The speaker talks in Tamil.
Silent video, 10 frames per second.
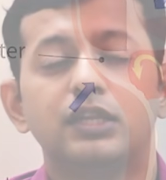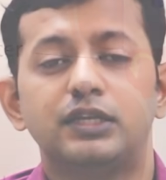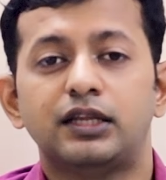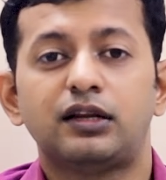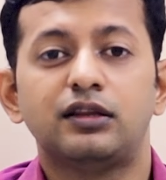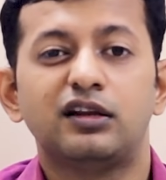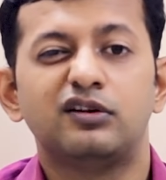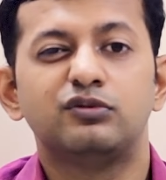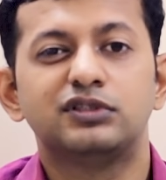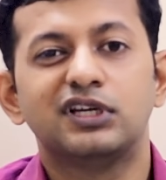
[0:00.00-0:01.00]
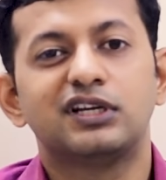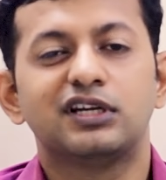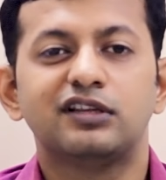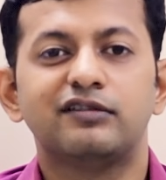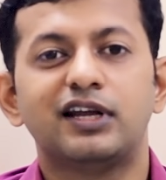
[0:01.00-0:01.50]
அதாவது நிரந்தரம் லூஸாக
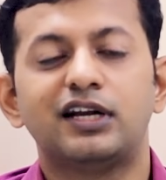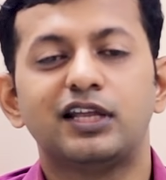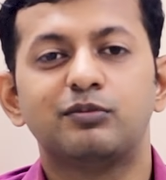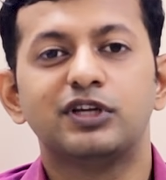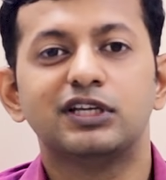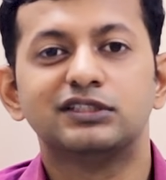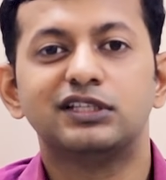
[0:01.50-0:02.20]
இருக்கிறது வேறு டைப்பு